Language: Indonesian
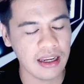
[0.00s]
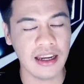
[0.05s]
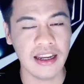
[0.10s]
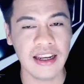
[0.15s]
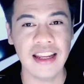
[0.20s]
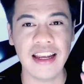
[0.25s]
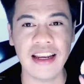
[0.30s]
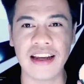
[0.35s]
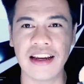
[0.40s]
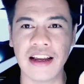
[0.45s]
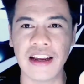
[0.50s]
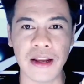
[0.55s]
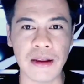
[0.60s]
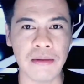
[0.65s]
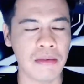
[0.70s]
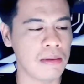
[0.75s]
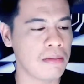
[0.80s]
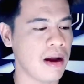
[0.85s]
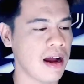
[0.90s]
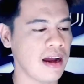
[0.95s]
ini
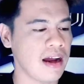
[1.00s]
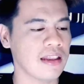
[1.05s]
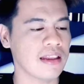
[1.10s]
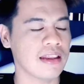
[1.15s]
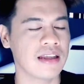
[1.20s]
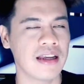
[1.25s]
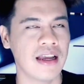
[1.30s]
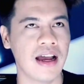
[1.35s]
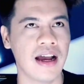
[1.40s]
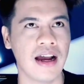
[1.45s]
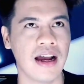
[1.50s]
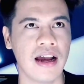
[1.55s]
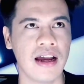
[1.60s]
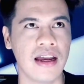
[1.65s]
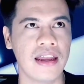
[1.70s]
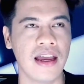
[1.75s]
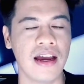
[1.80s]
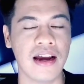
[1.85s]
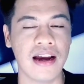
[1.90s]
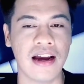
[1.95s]
creamy banget nggak
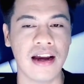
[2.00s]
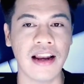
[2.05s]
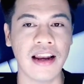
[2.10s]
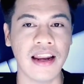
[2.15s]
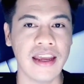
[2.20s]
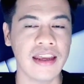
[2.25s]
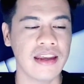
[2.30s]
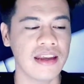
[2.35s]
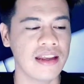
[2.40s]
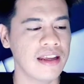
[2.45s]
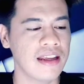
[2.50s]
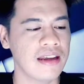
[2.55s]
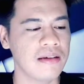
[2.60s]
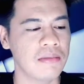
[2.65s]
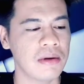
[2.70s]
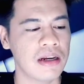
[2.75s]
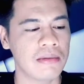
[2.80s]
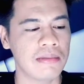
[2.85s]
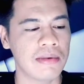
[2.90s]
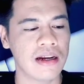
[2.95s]
kayak clay ini
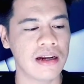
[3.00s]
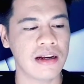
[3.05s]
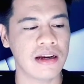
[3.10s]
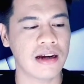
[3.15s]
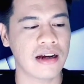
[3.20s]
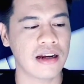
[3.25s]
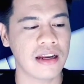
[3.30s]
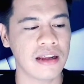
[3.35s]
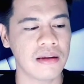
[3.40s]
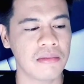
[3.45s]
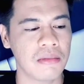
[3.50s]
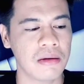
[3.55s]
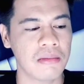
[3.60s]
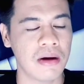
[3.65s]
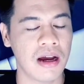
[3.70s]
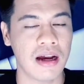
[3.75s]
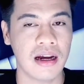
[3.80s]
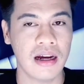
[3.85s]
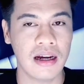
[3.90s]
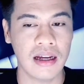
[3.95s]
bener-bener creamy
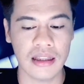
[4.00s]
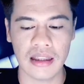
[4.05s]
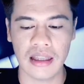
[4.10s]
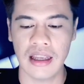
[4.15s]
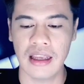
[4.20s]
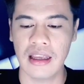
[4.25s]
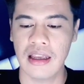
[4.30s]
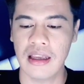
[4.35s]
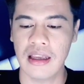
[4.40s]
banget